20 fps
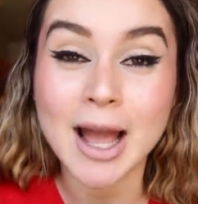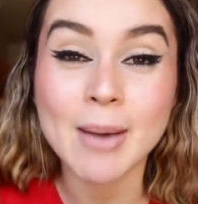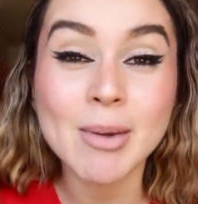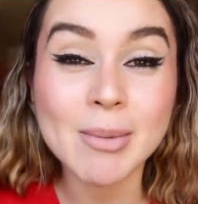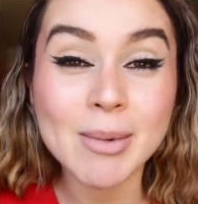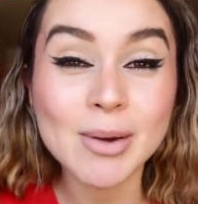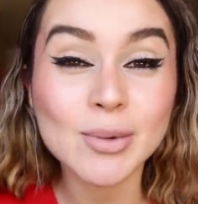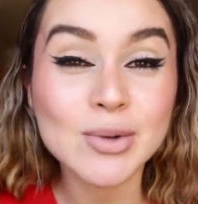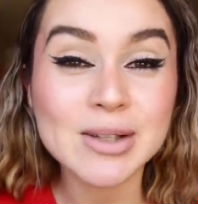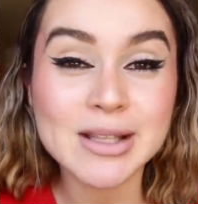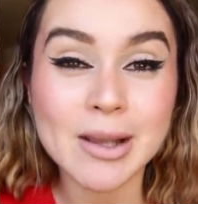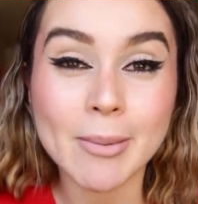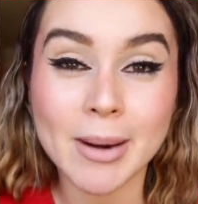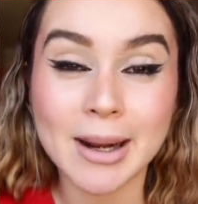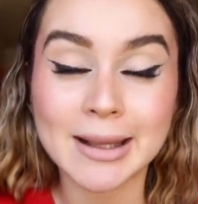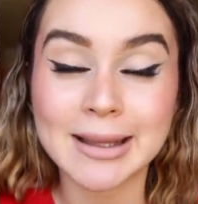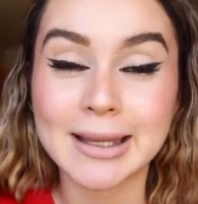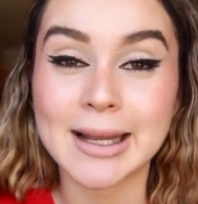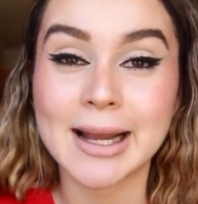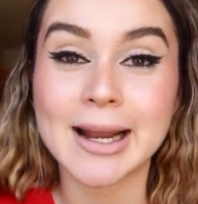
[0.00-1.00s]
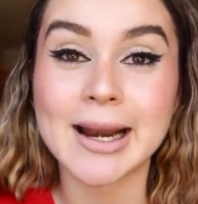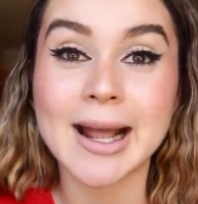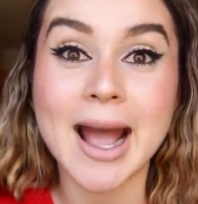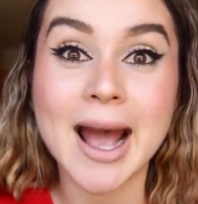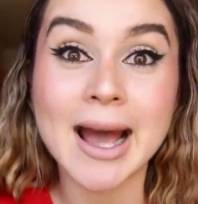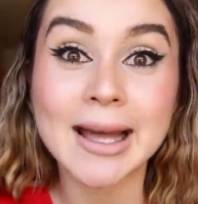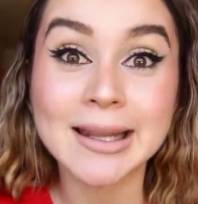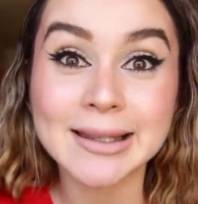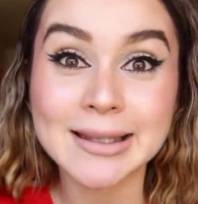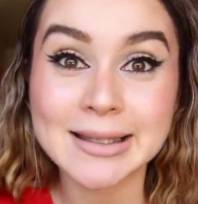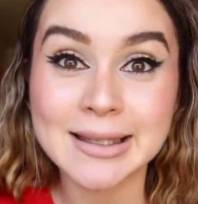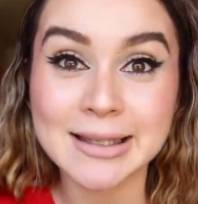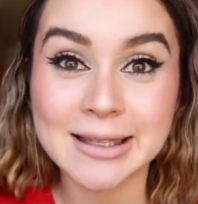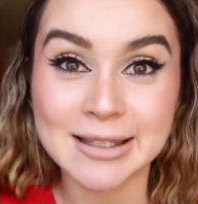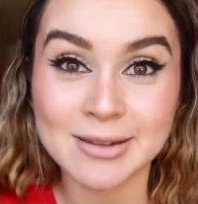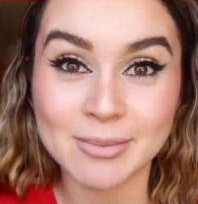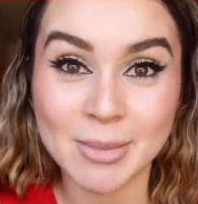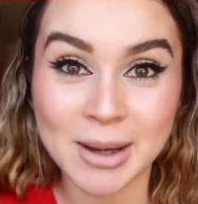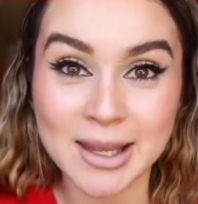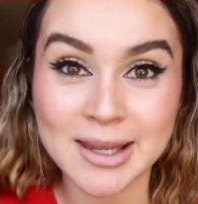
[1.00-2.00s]
A mí me gusta practicar antes de
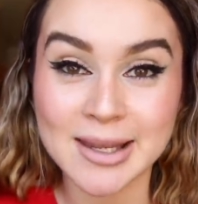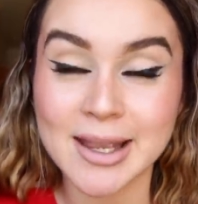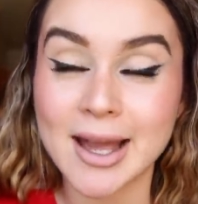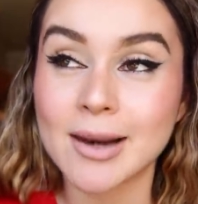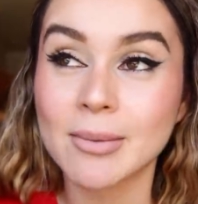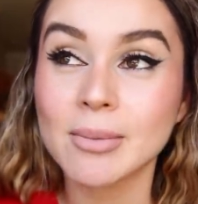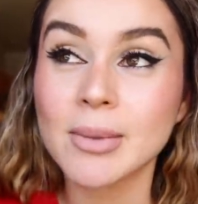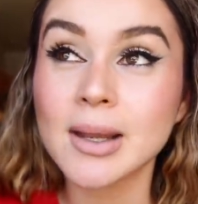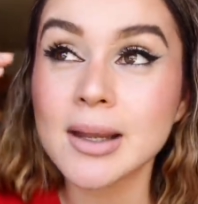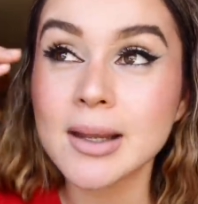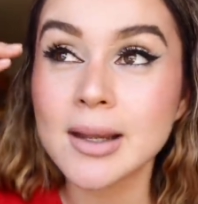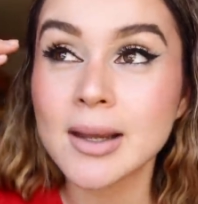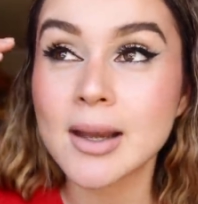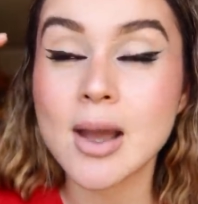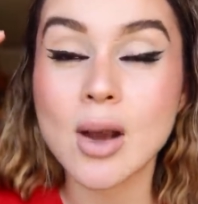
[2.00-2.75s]
desmaquillarme.